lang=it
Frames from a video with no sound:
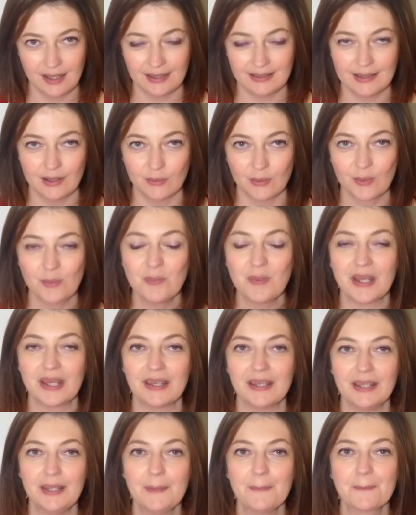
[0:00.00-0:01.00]
ed
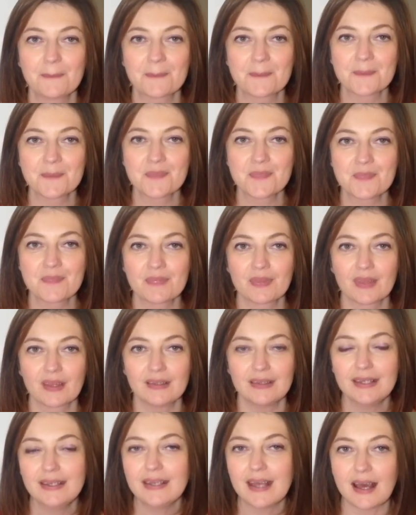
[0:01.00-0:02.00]
europei
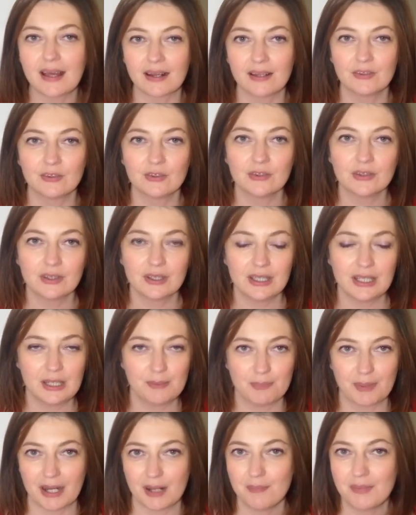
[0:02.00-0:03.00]
dichiarano
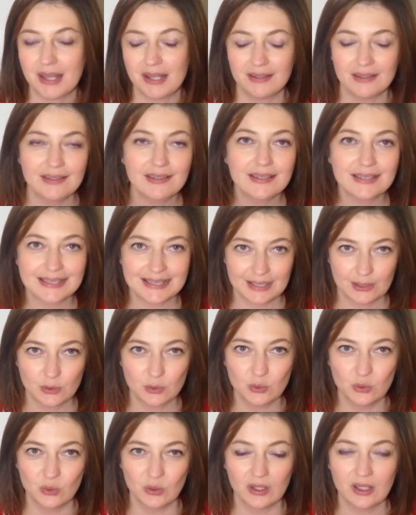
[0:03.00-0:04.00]
i parabeni
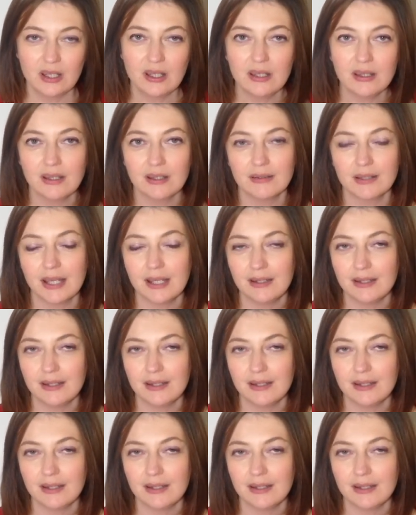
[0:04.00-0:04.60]
sicuri e